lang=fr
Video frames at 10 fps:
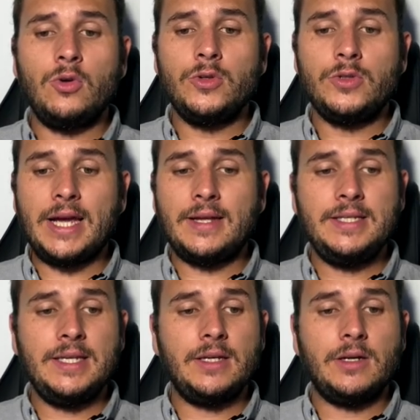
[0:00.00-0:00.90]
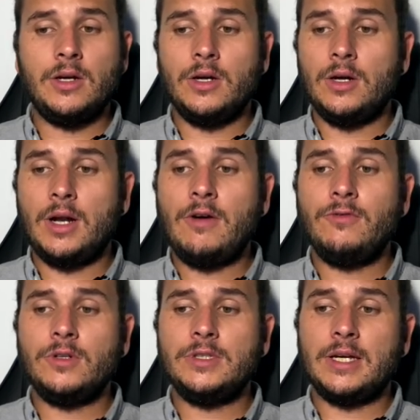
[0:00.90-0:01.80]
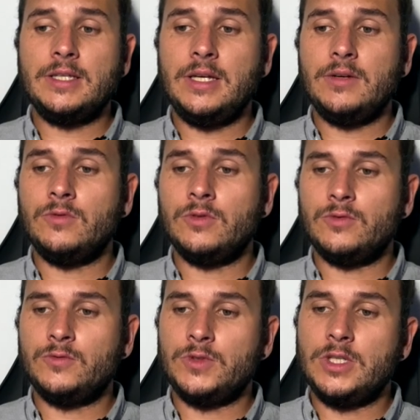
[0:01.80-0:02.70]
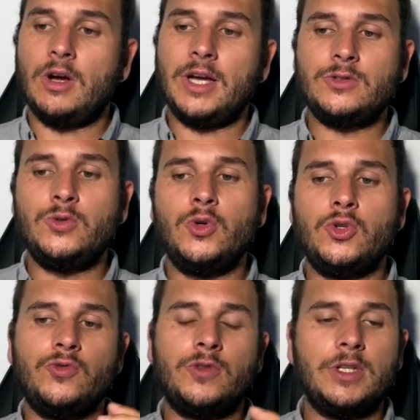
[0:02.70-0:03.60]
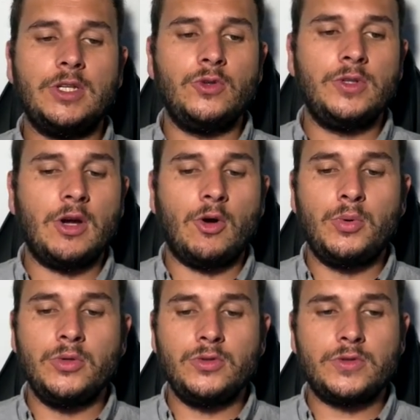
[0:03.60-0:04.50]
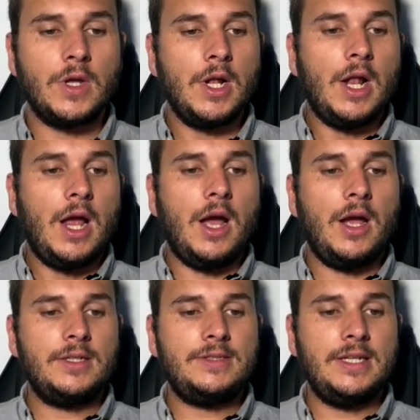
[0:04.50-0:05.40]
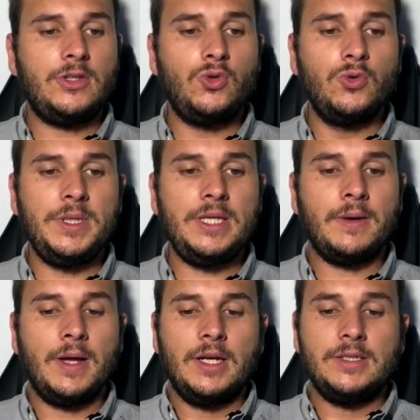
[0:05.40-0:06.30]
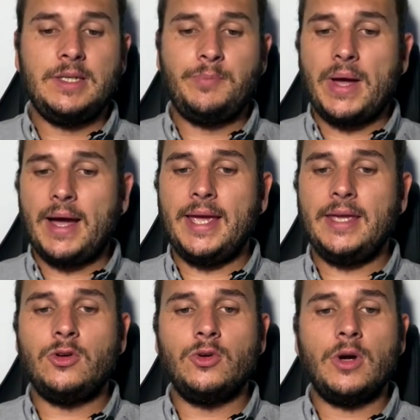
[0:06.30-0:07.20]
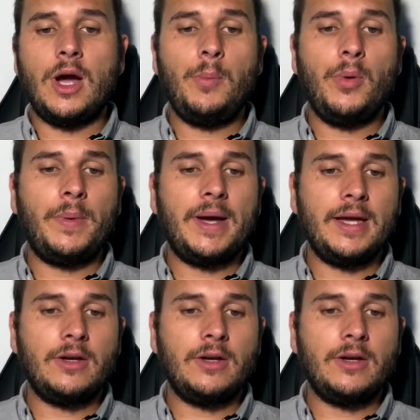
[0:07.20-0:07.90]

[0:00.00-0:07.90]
le dernier, euh, avant-dernier, bon, il en reste deux, je vous en ai donné en bonus, euh, c'est QMe. C'est pareil que à peu près